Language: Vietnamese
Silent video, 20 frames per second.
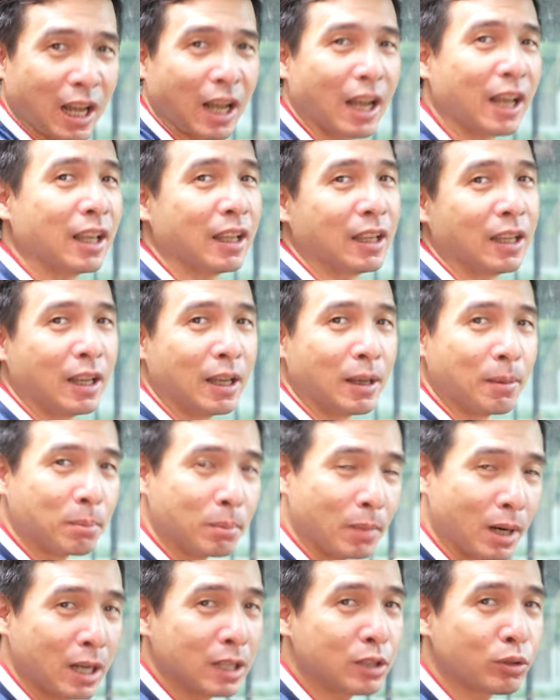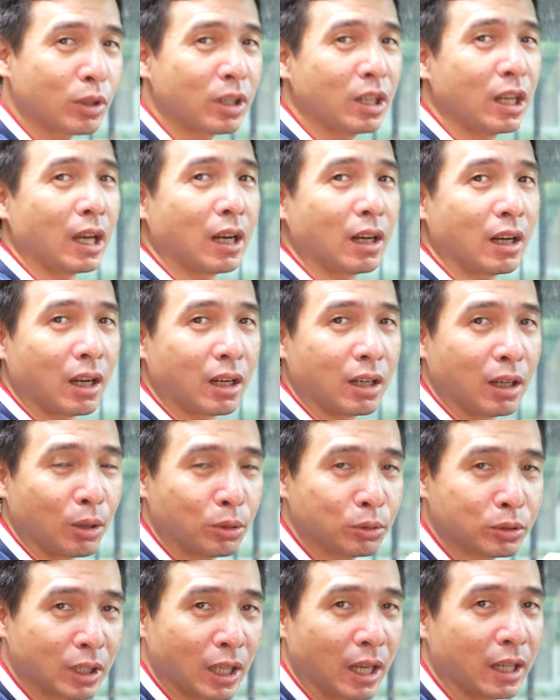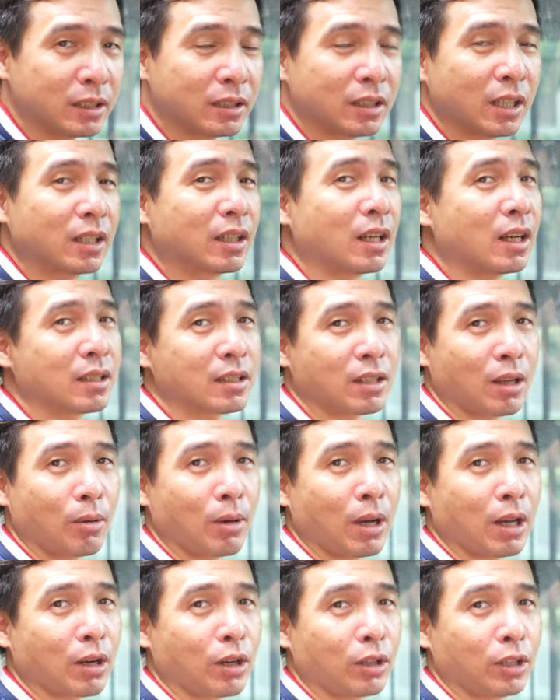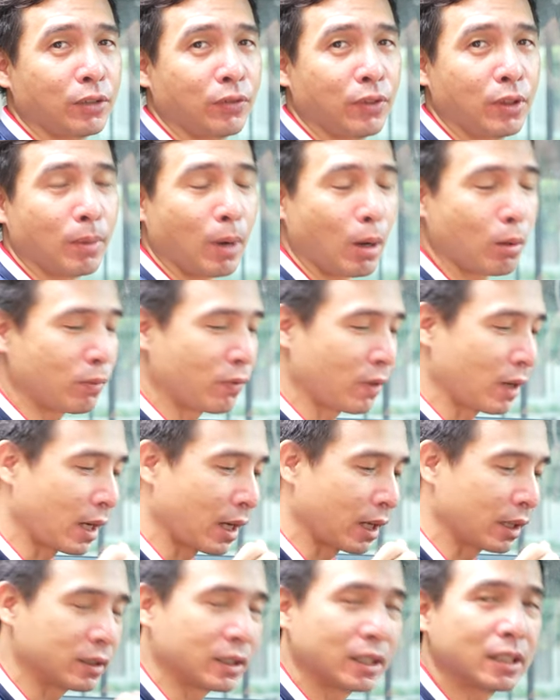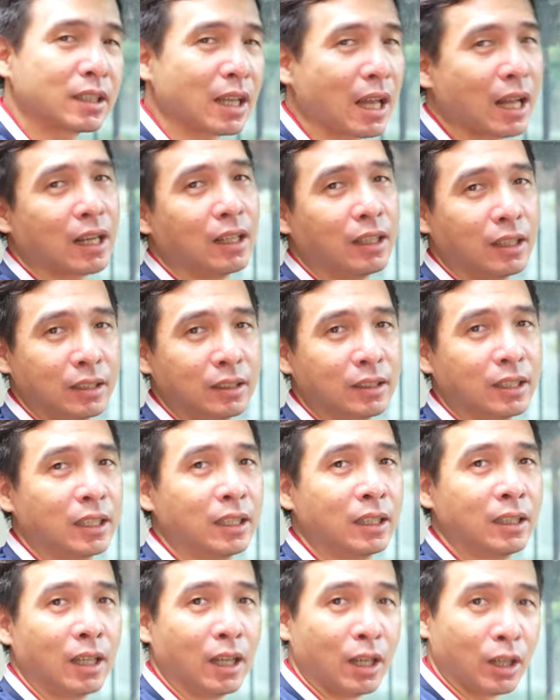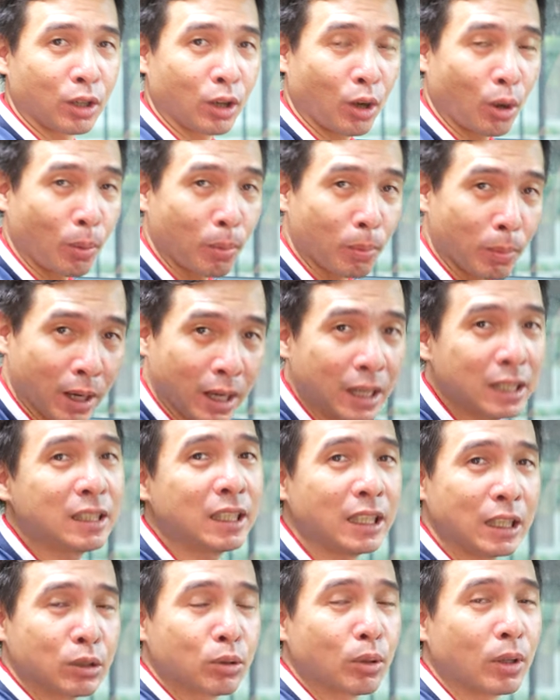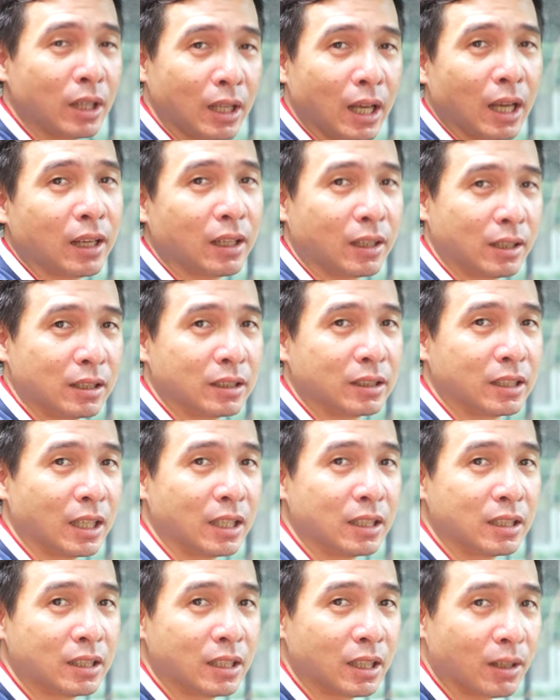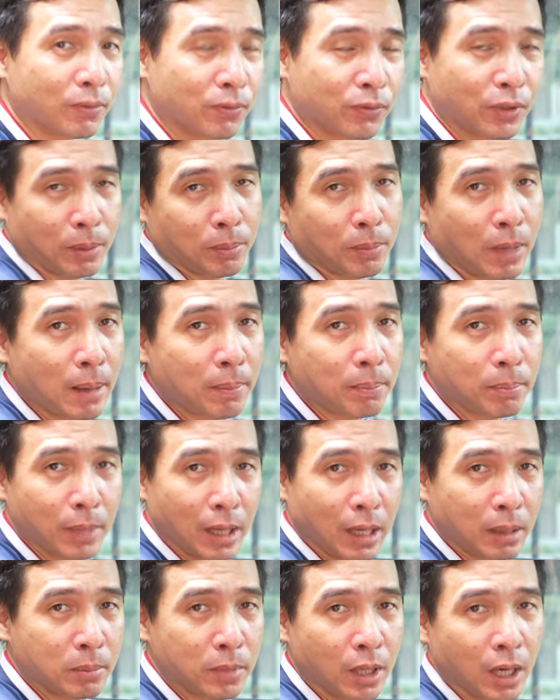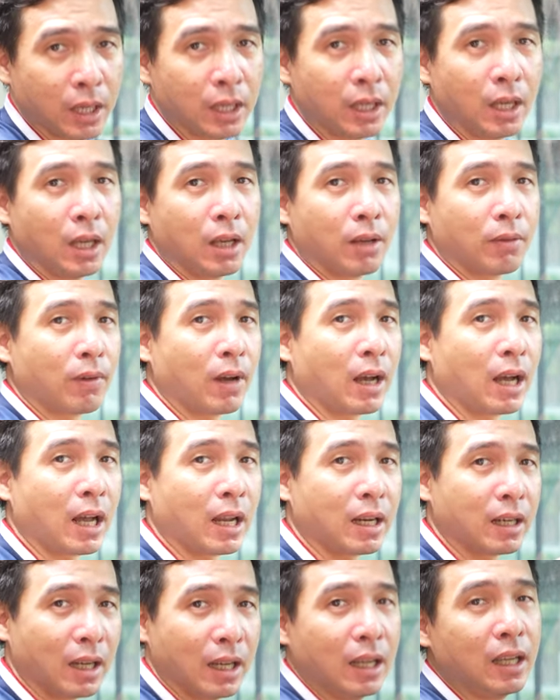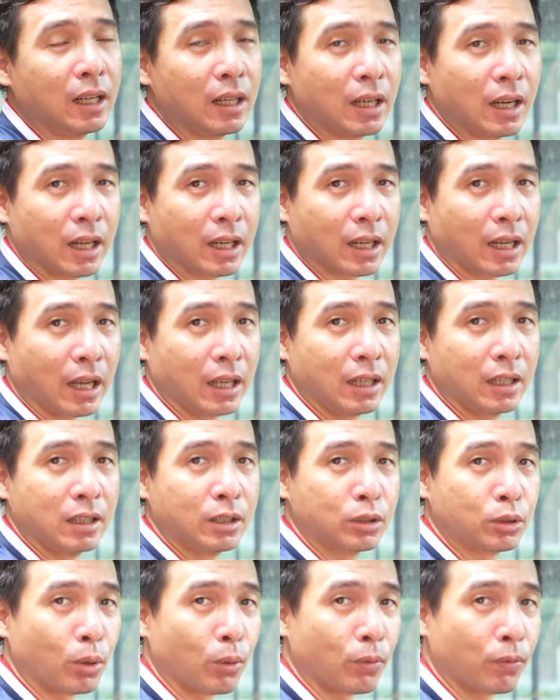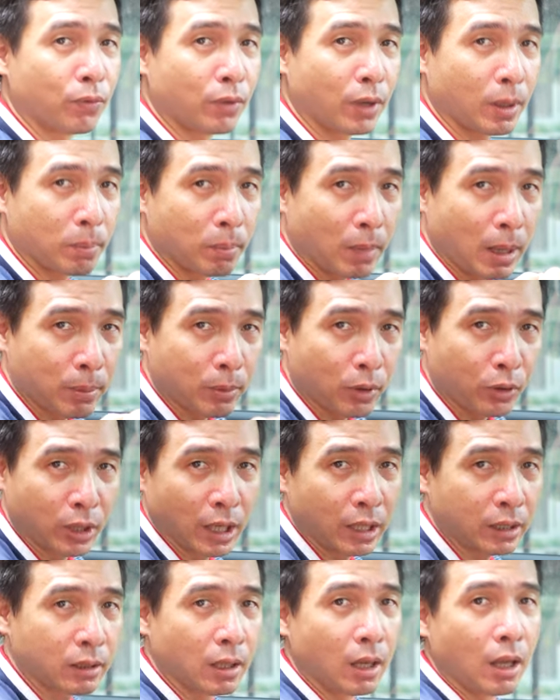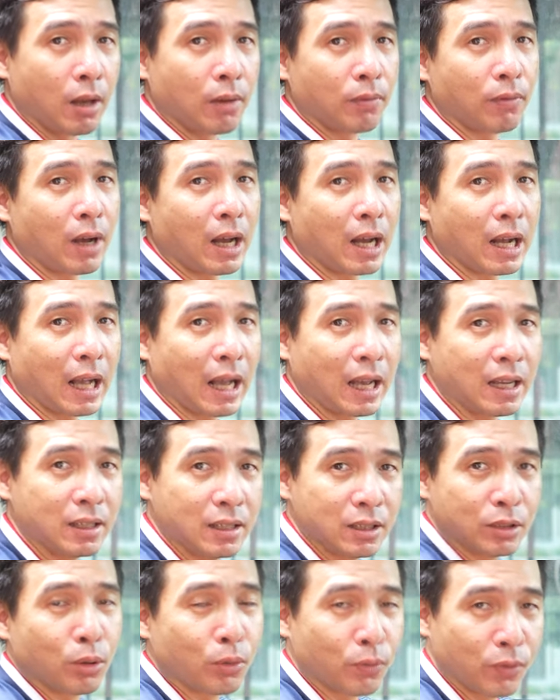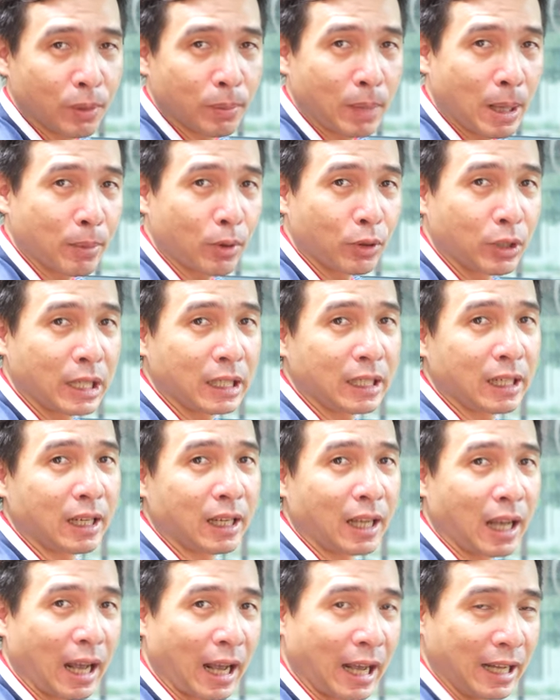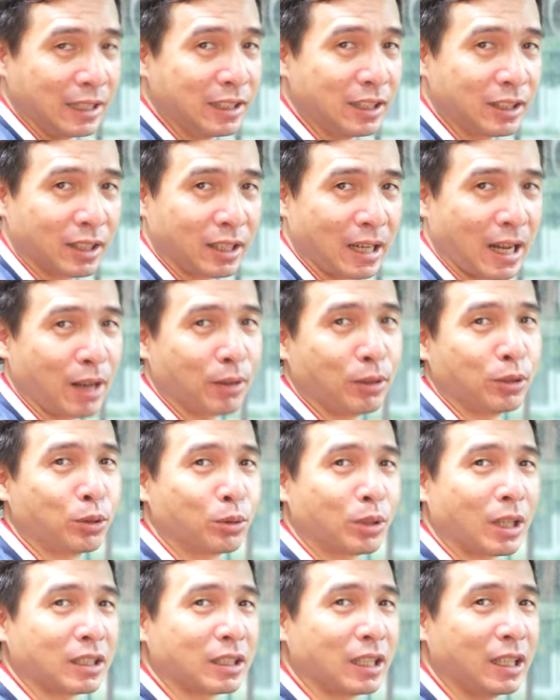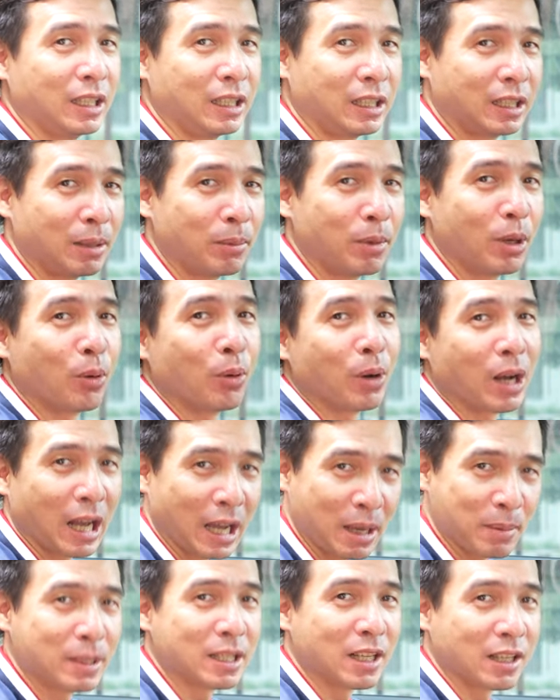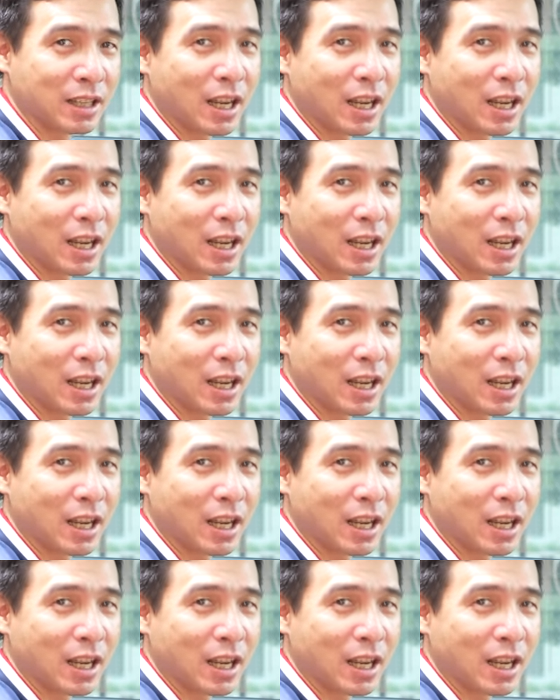hay mới xuất hiện lần đầu tiên trên các dòng Arrow TV Box và chính xác hơn thì nó mới chỉ xuất hiện ở trên chiếc Vietmap bs 10 và đấy là cái ứng dụng Vietmap Connect và cái ứng dụng Vietmap Connect này hay như thế nào thì chúng ta sẽ đi tìm hiểu ngay bây giờ